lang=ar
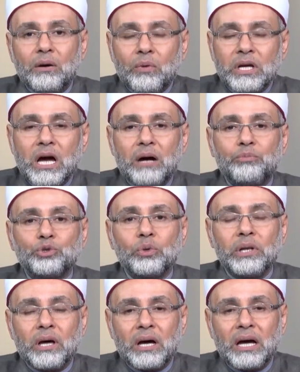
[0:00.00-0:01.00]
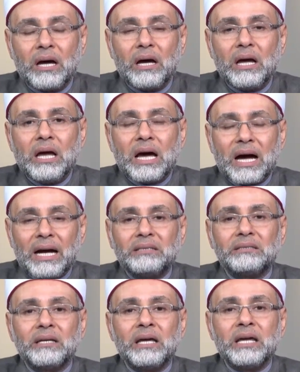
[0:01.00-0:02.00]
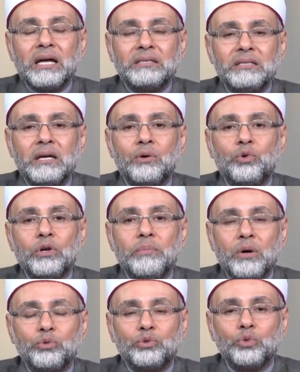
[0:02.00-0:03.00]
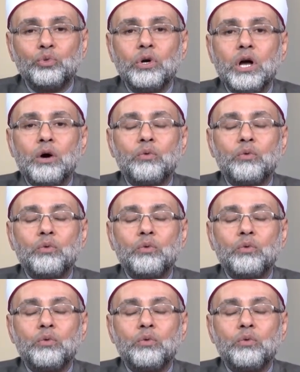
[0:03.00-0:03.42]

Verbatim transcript: ويعبد الله حتى ياتيه الموت